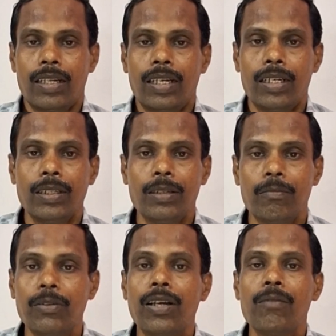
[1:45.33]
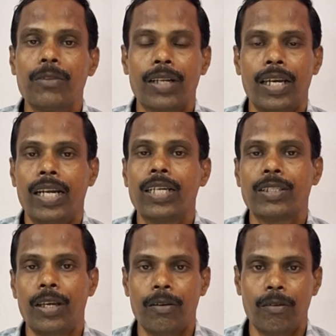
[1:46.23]
அதில் முதல் முத்திரை என்ன
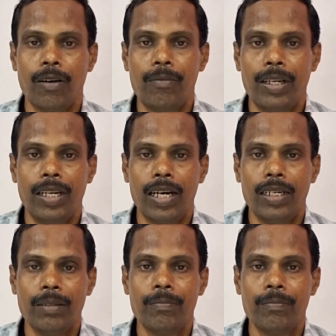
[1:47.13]
செய்யணும் அப்படின்னா